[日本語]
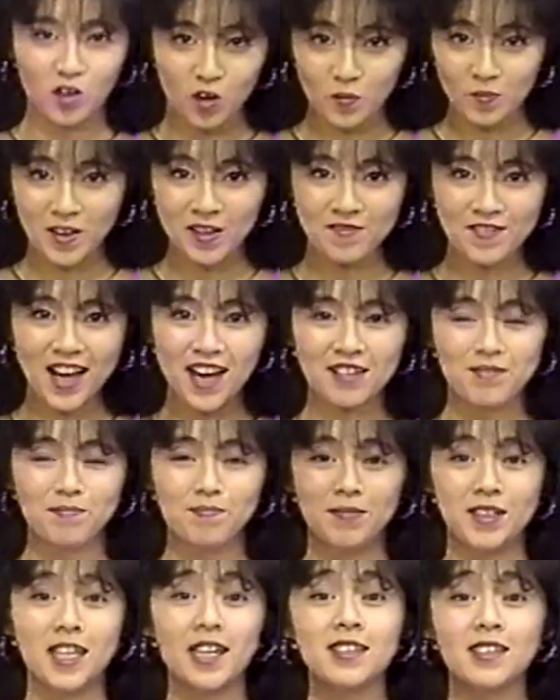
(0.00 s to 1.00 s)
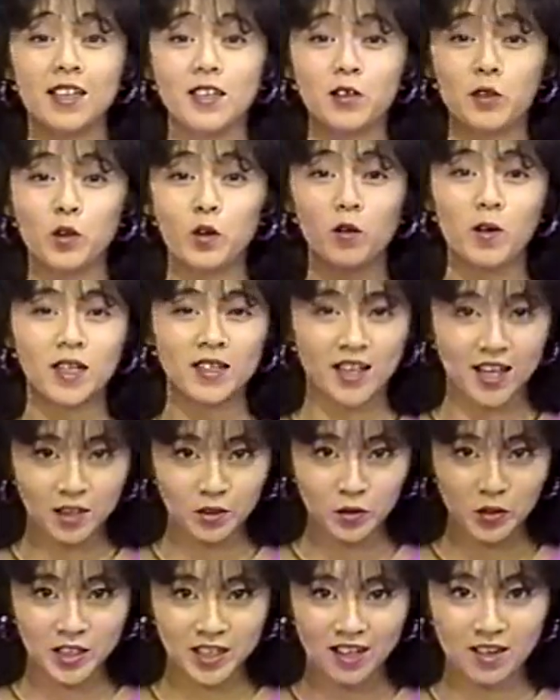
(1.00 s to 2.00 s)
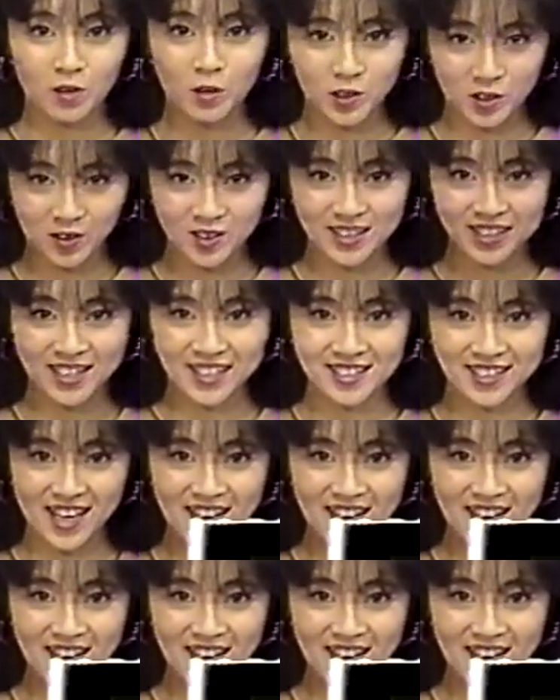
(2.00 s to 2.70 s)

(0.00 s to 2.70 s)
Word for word: こんばんは皆さん今日は何の日かご存知で